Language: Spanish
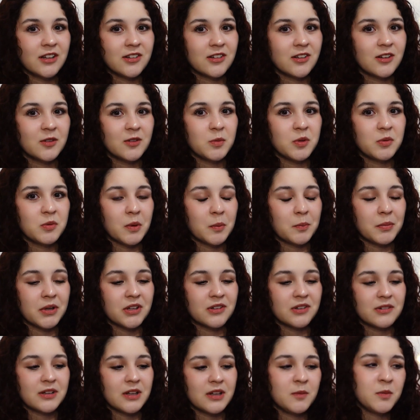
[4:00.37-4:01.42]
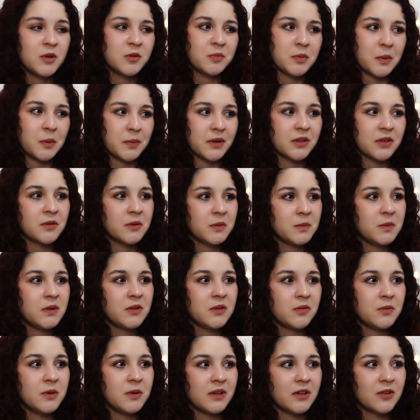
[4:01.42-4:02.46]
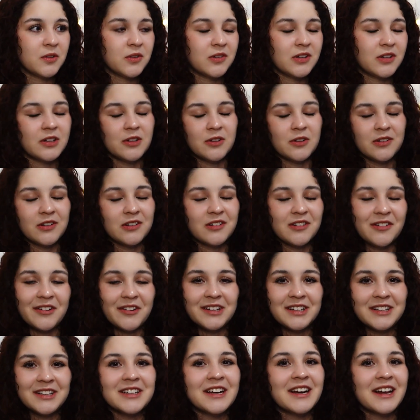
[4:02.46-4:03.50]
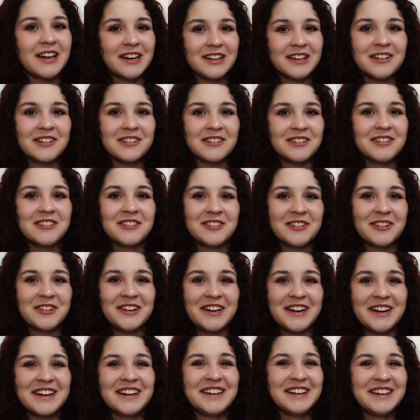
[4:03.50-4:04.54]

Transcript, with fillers: la saben mis papás y mis papás ven mis videos, entonces se van a enterar de esta historia.